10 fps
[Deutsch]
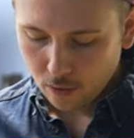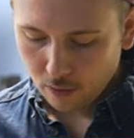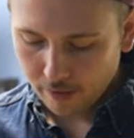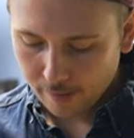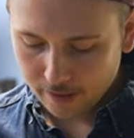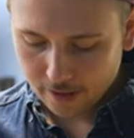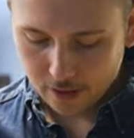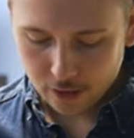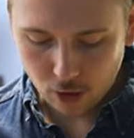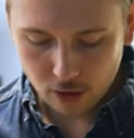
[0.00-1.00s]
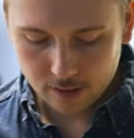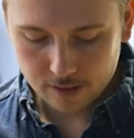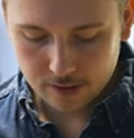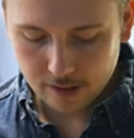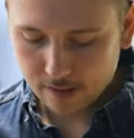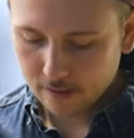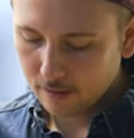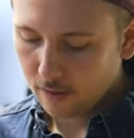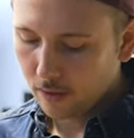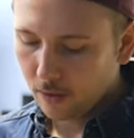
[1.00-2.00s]
und wenn man den Knochen sieht
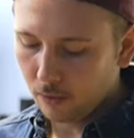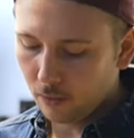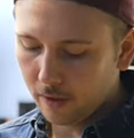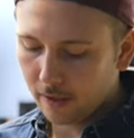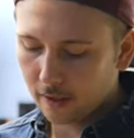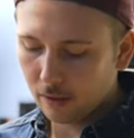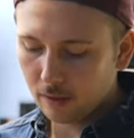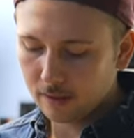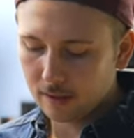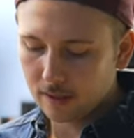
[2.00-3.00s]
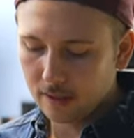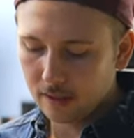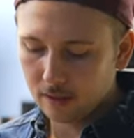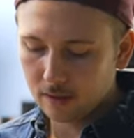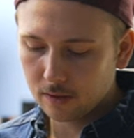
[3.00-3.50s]
oder der Knochen sich hier